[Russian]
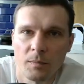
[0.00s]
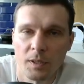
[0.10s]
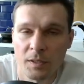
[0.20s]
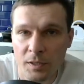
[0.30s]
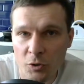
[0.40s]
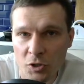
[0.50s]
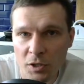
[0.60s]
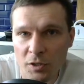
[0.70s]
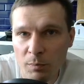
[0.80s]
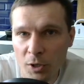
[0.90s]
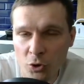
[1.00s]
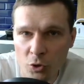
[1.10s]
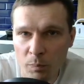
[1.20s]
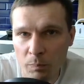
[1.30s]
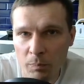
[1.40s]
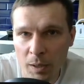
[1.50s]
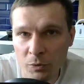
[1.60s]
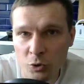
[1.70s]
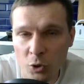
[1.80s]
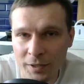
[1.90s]
Надеюсь, этот небольшой
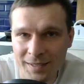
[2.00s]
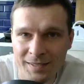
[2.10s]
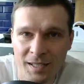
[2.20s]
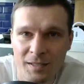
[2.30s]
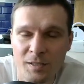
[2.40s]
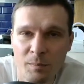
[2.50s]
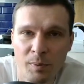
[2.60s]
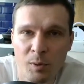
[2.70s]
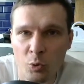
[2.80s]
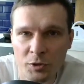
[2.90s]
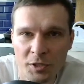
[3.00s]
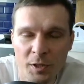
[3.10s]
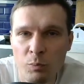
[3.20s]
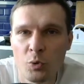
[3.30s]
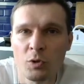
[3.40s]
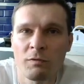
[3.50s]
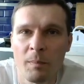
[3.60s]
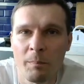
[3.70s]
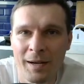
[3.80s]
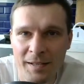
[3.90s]
обзор на сайт Simply Wall Street будет вам
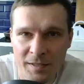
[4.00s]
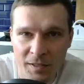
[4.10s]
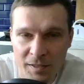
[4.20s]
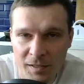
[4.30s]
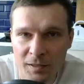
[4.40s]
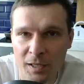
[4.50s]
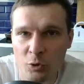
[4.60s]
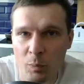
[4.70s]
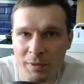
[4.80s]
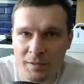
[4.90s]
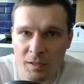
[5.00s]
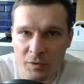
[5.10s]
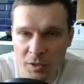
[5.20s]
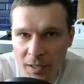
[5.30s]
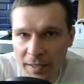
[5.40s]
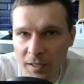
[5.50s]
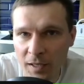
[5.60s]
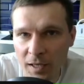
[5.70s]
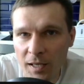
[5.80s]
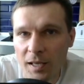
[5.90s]
полезен. Если так, то поставьте лайк.
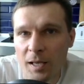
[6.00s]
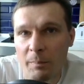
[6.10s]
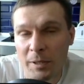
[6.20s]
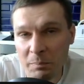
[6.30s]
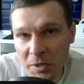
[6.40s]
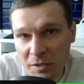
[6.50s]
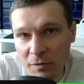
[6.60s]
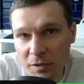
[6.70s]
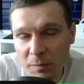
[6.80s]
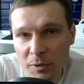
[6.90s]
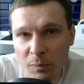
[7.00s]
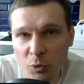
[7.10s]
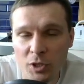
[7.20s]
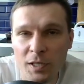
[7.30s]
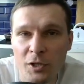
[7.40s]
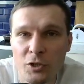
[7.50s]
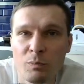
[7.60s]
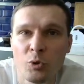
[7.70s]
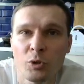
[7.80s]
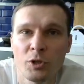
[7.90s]
Подписывайтесь, потому что дальше
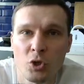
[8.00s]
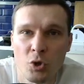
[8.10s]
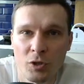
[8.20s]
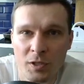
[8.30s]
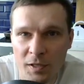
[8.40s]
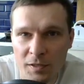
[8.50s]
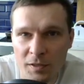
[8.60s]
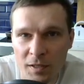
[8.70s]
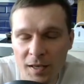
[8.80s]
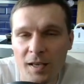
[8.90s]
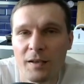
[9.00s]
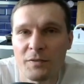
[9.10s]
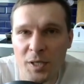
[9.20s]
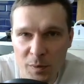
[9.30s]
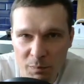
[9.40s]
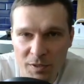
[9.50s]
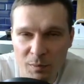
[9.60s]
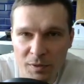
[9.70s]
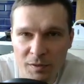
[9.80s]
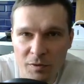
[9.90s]
будет еще интересней. Всем
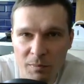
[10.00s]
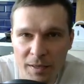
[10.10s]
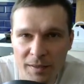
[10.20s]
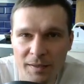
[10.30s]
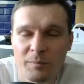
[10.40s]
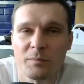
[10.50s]
спасибо за внимание.